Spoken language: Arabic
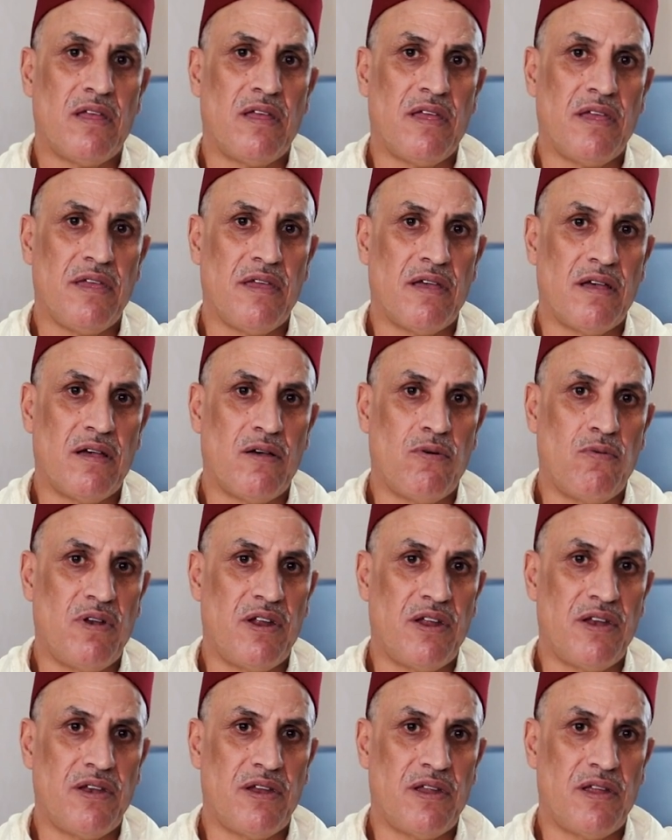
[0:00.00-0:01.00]
هي
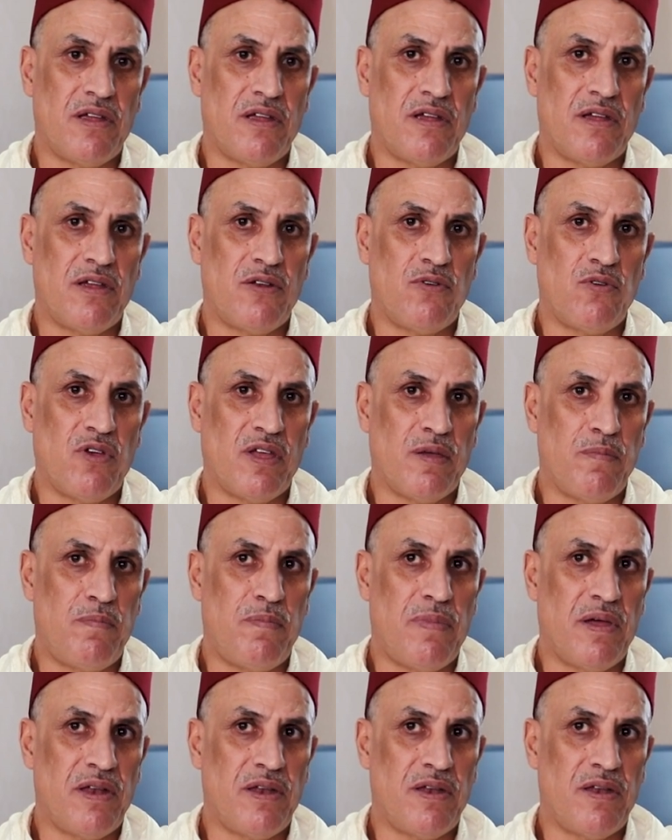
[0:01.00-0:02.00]
أولا آه، نحب
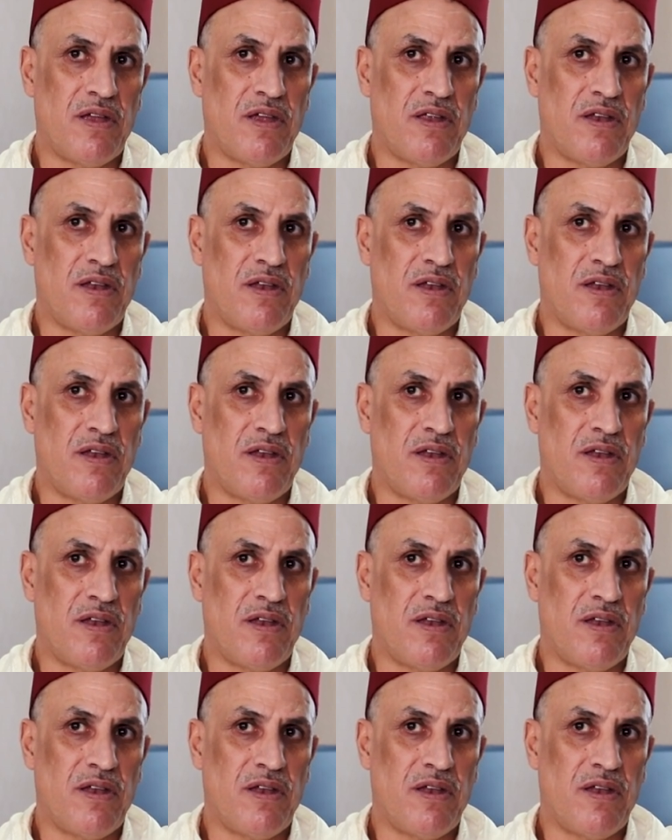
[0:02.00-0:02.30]
أن